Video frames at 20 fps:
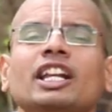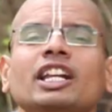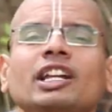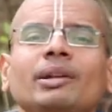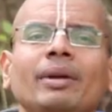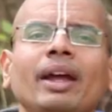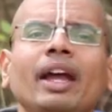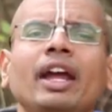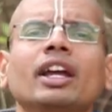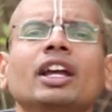
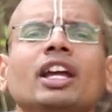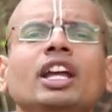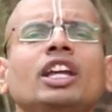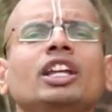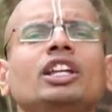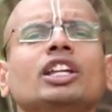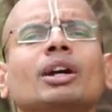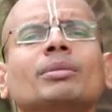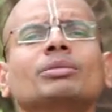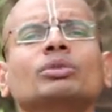जर्नी में
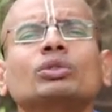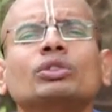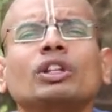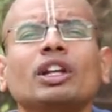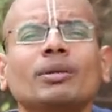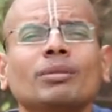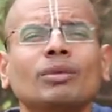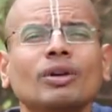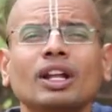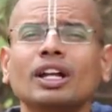यमदूत
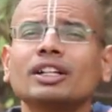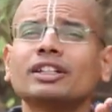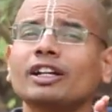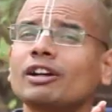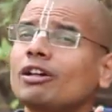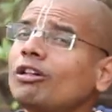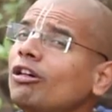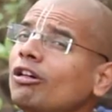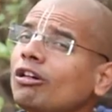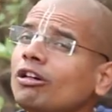ने बोला
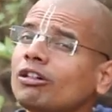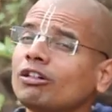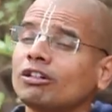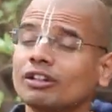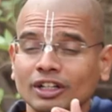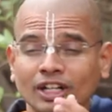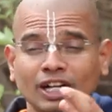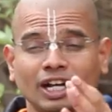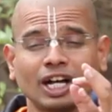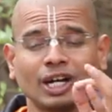देखो
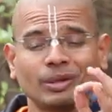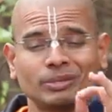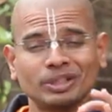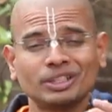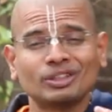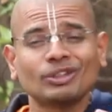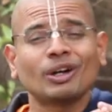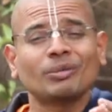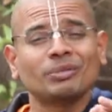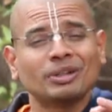
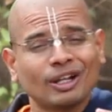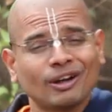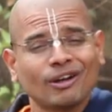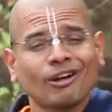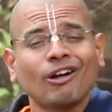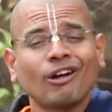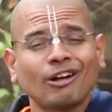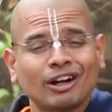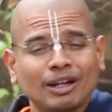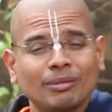अभी तो हमने
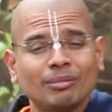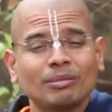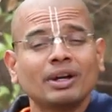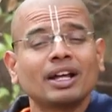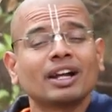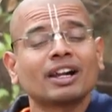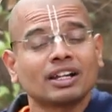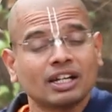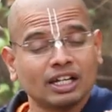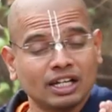रॉन्ग
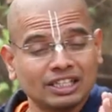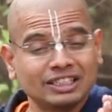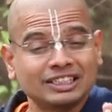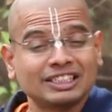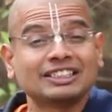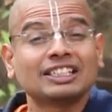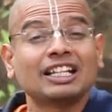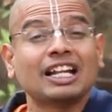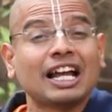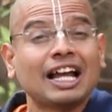नंबर
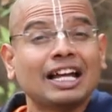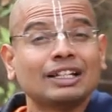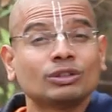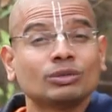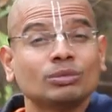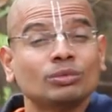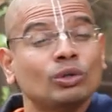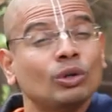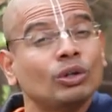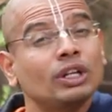गलती से लाया
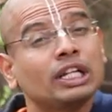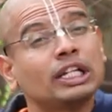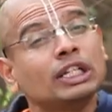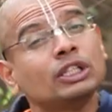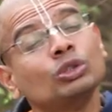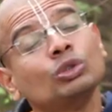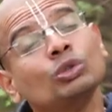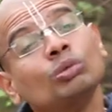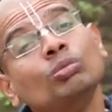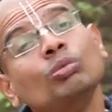तुमको
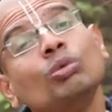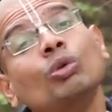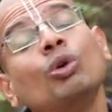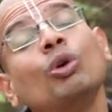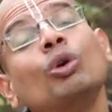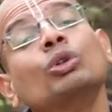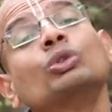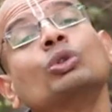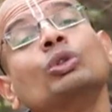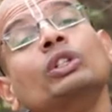लेकिन
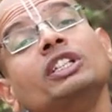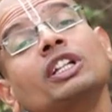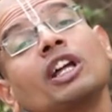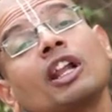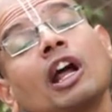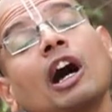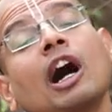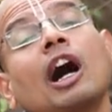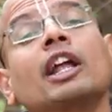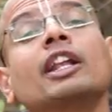तुमको तो
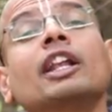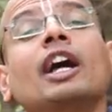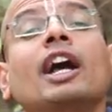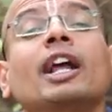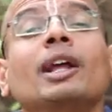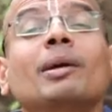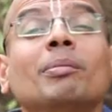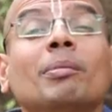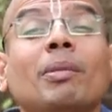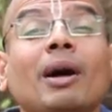इधर आना
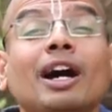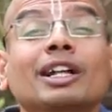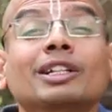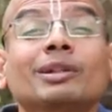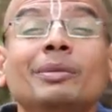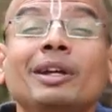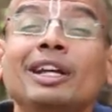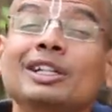है बाद